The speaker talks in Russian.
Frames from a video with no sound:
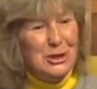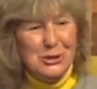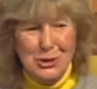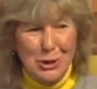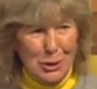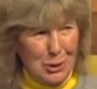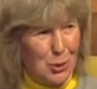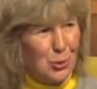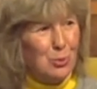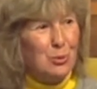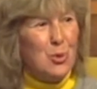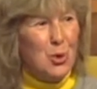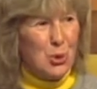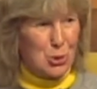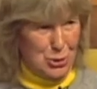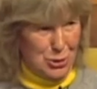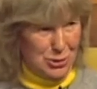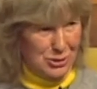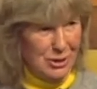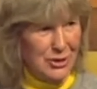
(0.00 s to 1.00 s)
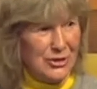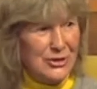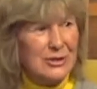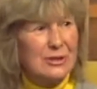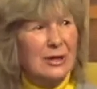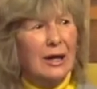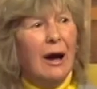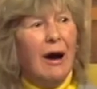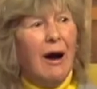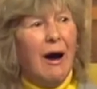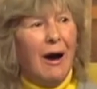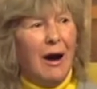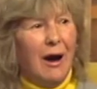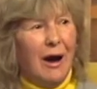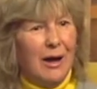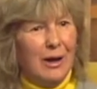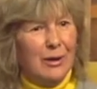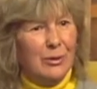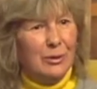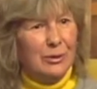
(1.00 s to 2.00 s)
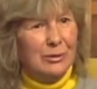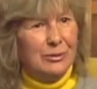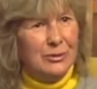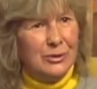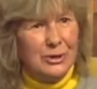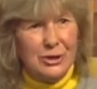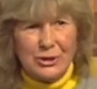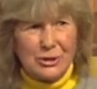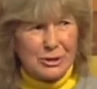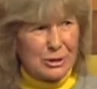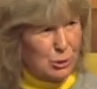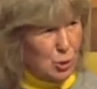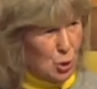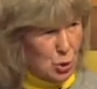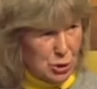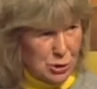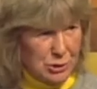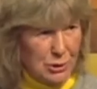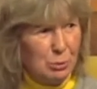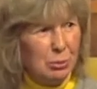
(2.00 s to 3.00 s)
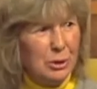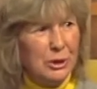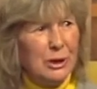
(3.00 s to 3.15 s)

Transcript: неделю мучилась, э, сложно